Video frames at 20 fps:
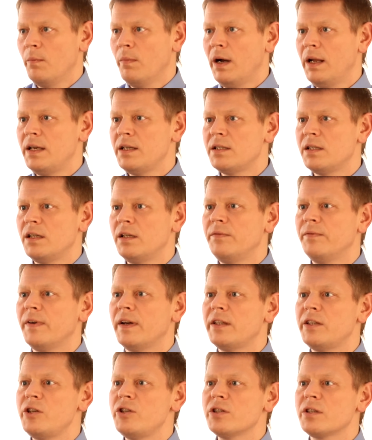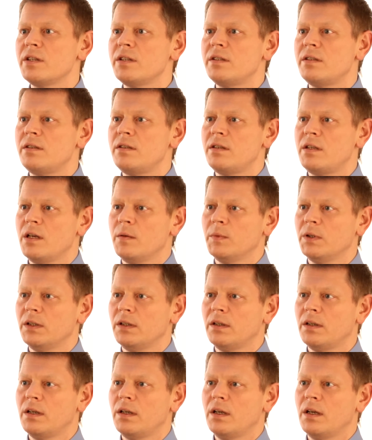болезнь лимфатической системы,
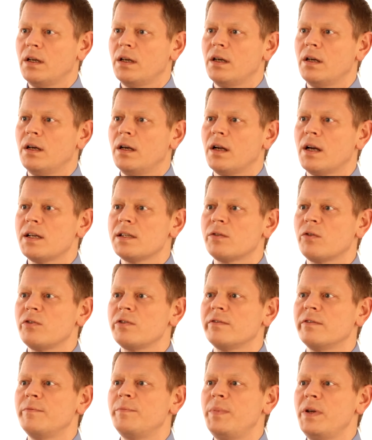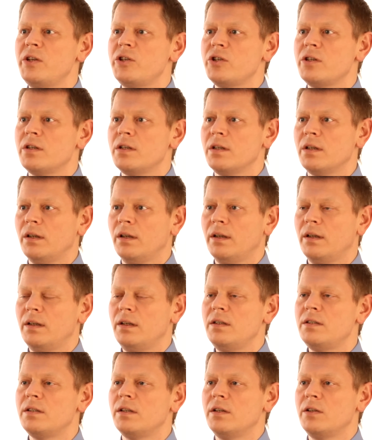расстройство печени
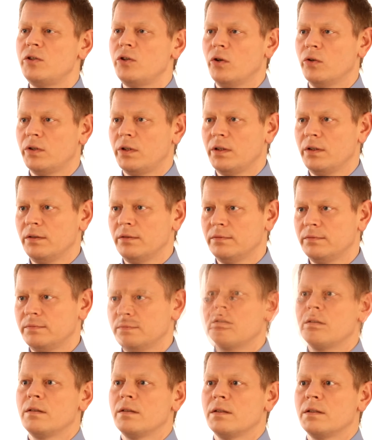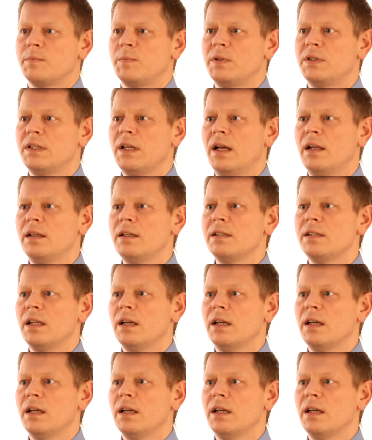и селезенки. Специальный